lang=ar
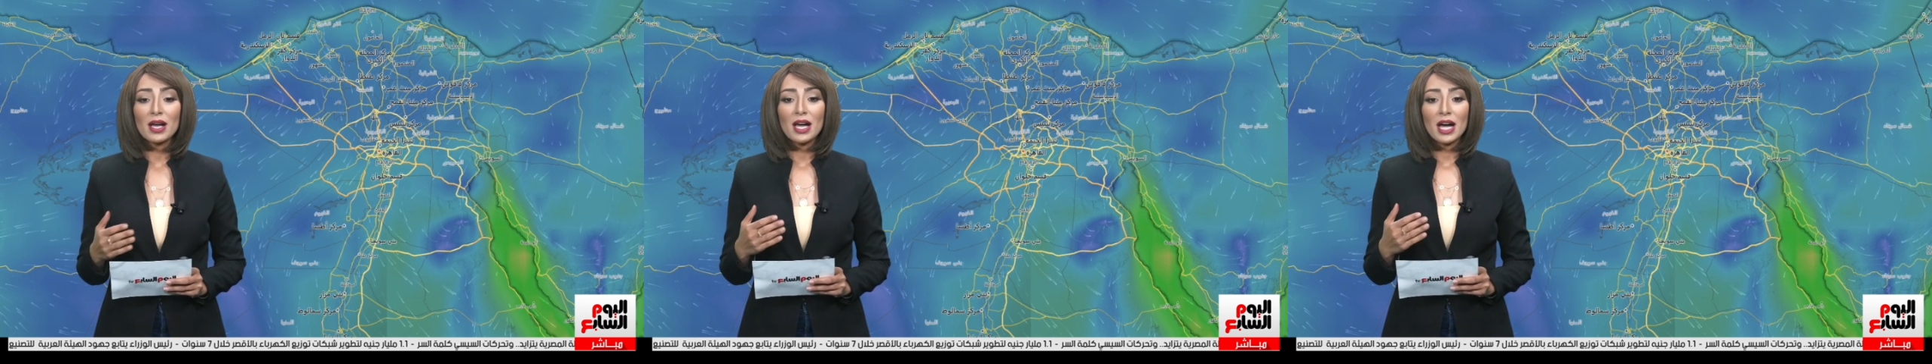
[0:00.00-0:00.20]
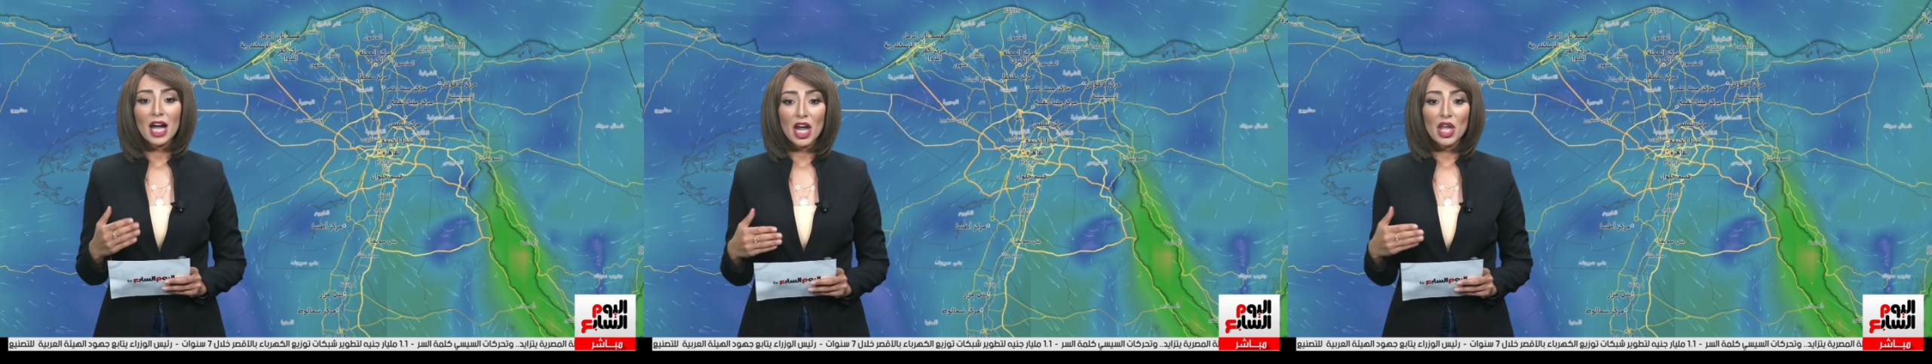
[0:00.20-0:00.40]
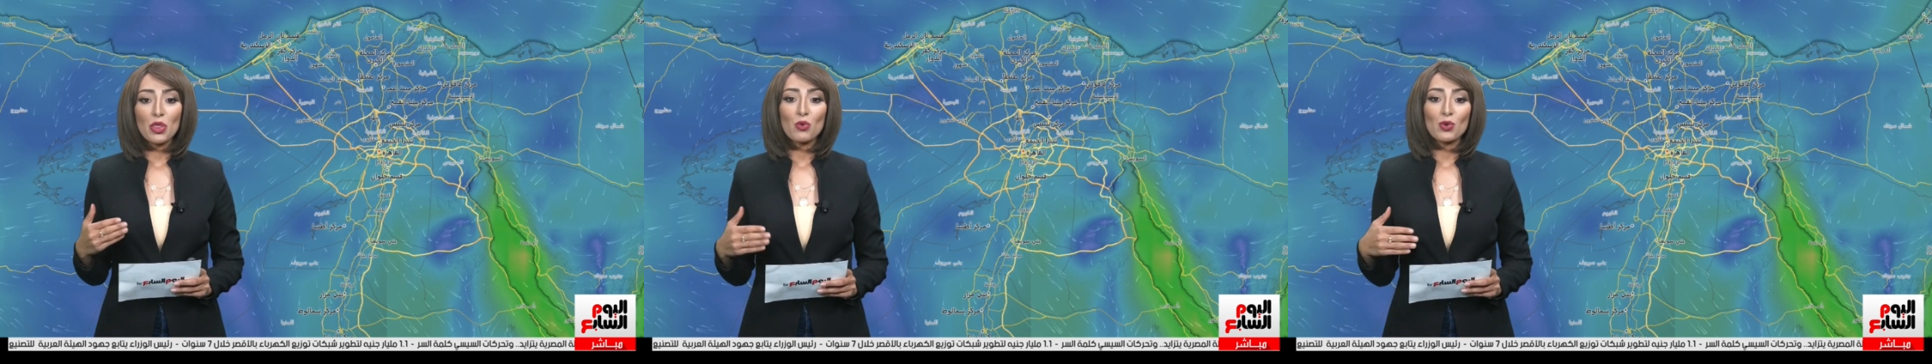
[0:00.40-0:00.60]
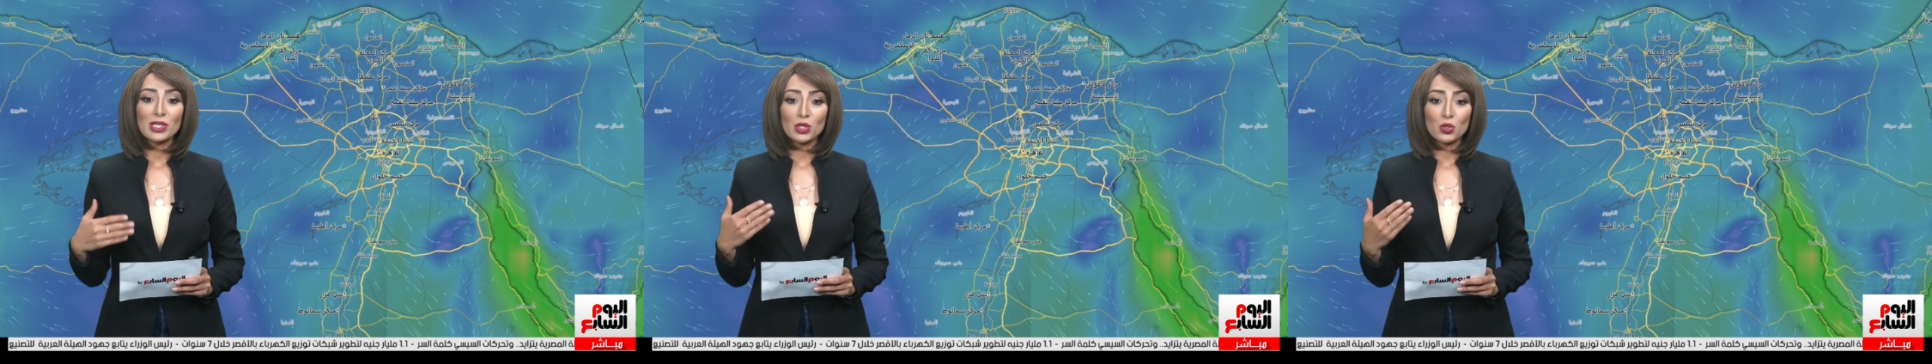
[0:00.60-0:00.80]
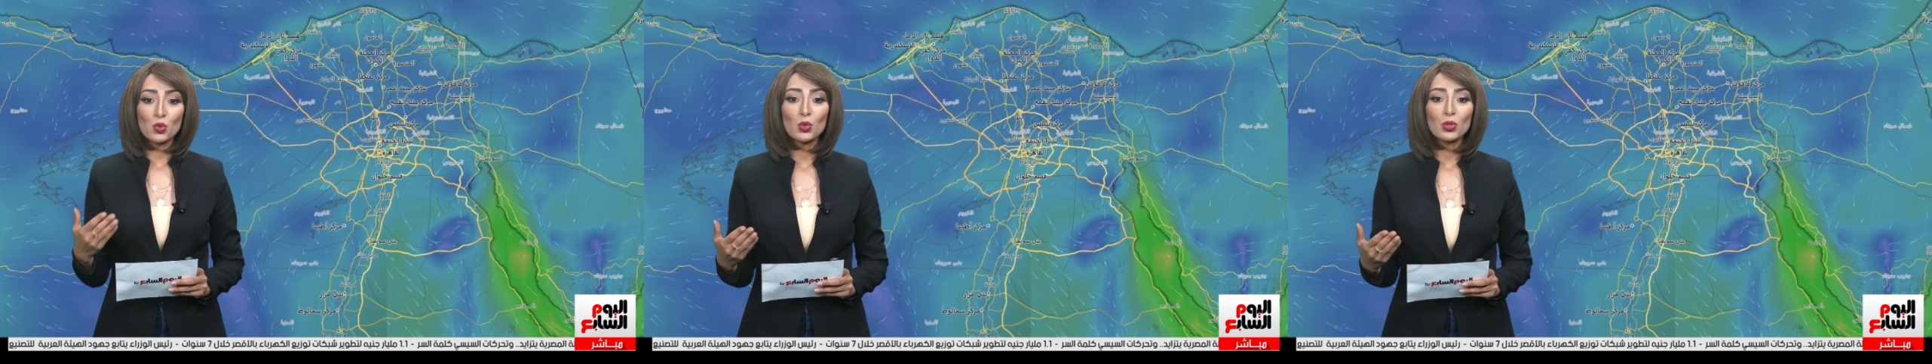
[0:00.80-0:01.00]
حيث
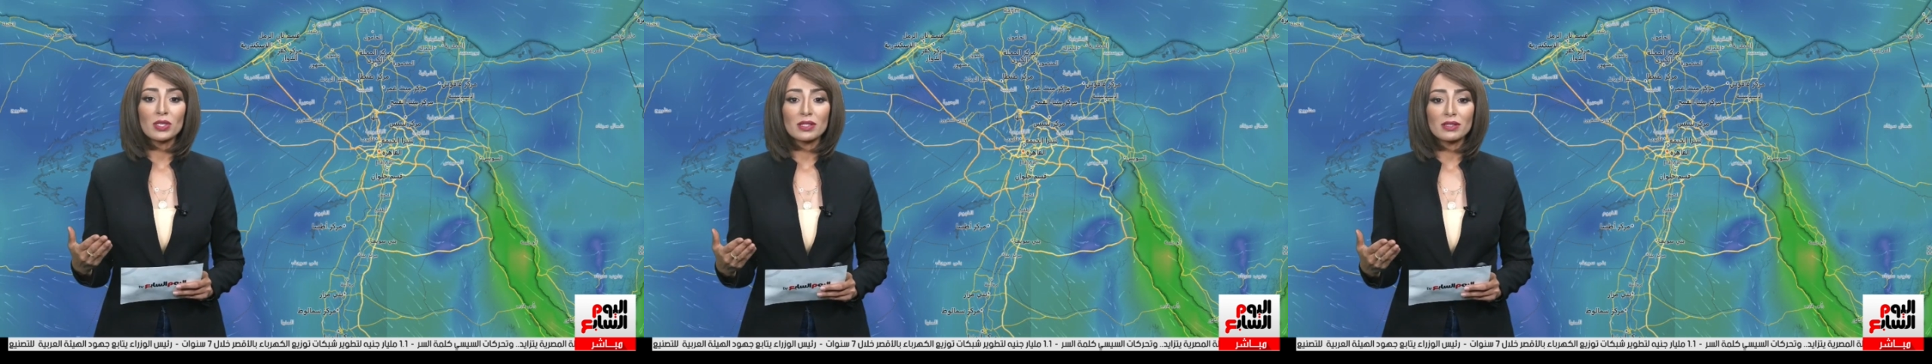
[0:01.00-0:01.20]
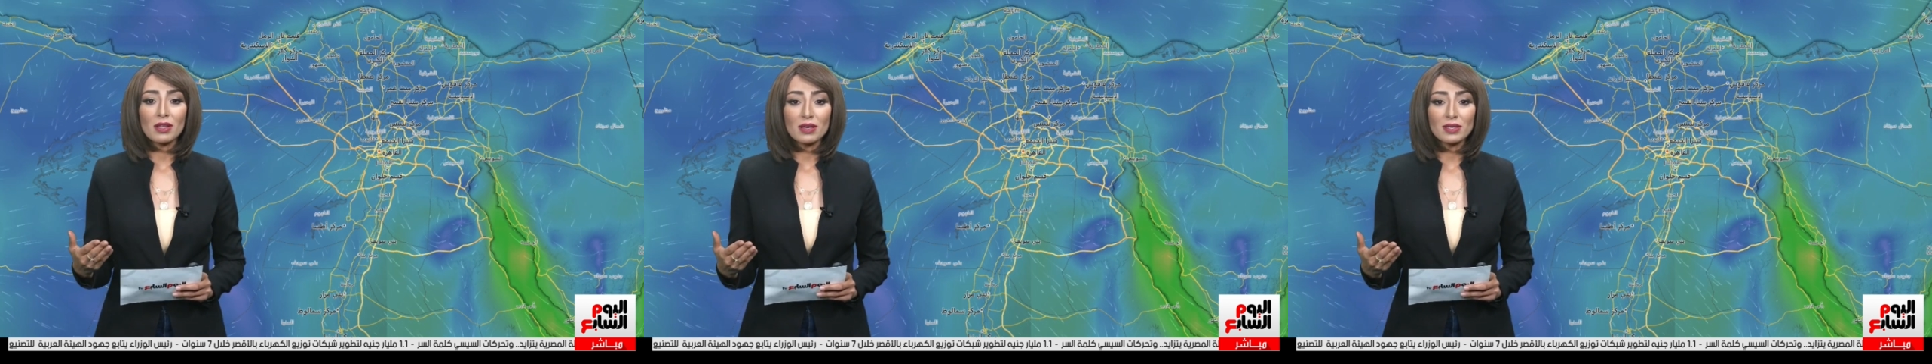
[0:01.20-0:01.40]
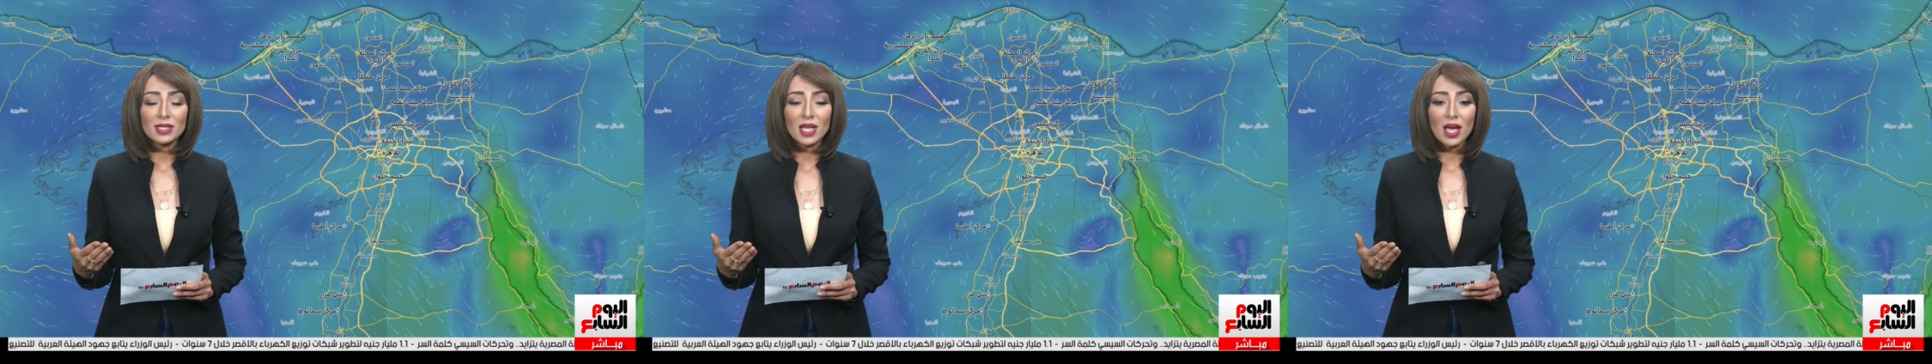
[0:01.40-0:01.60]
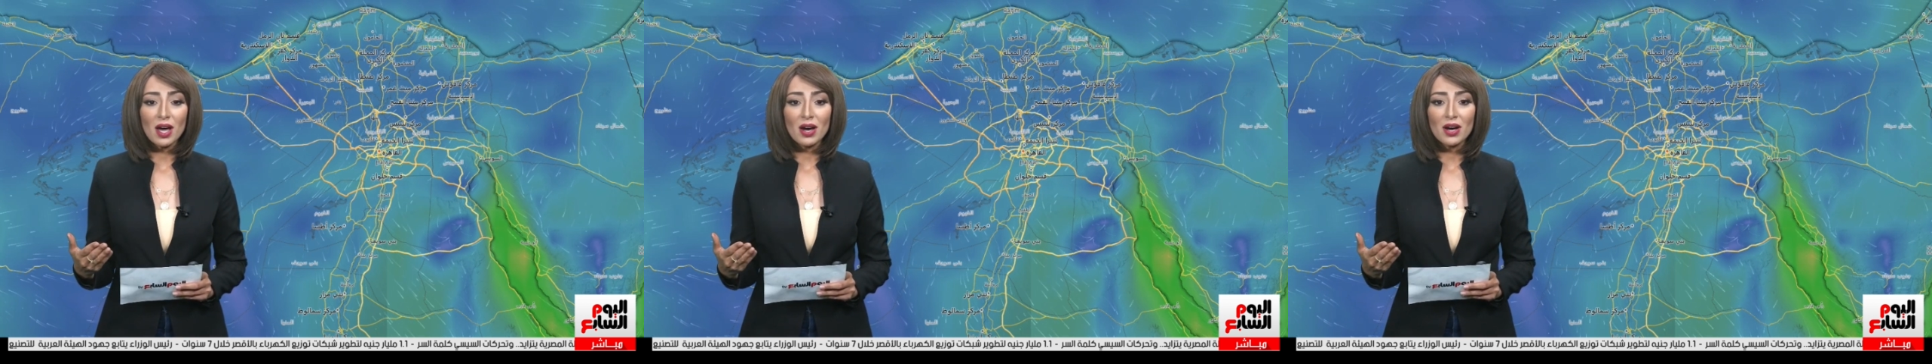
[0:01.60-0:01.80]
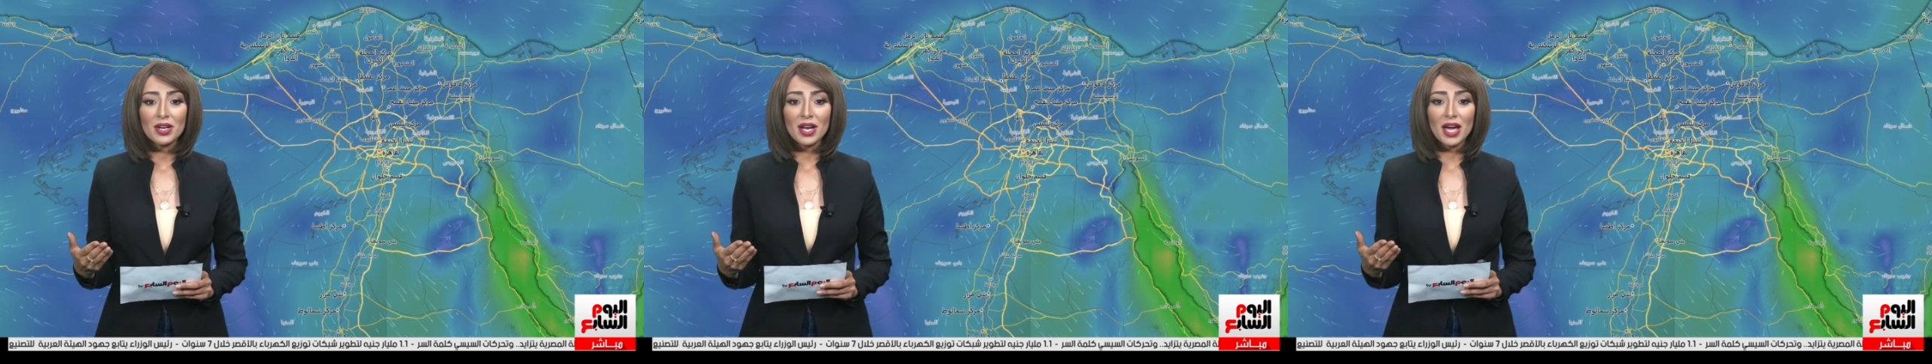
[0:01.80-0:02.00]
يسود طقس
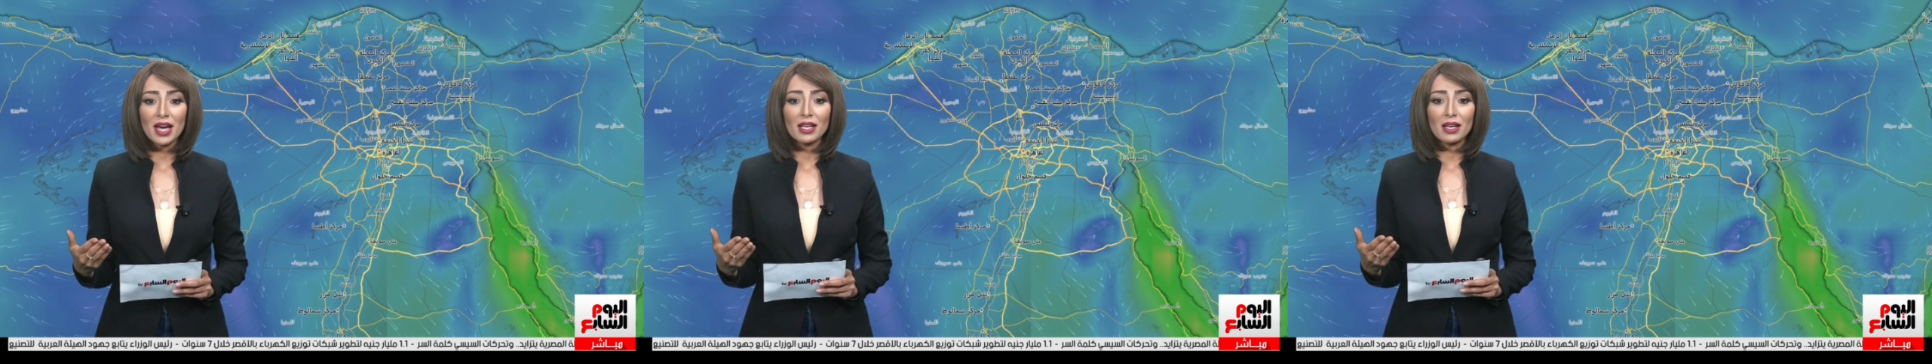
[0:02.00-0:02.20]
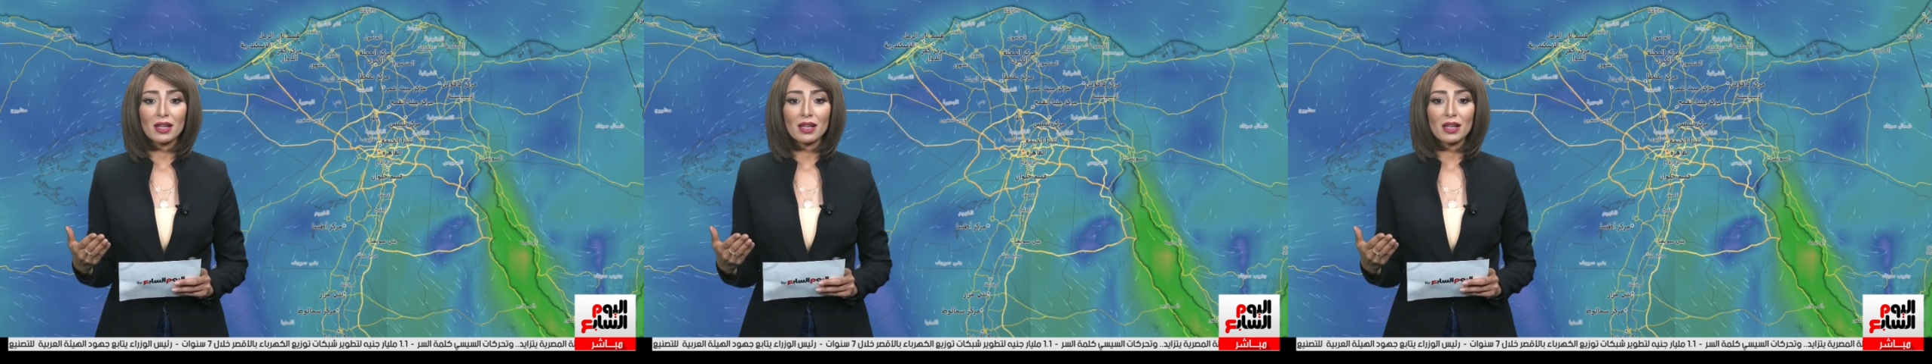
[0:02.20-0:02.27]
حار على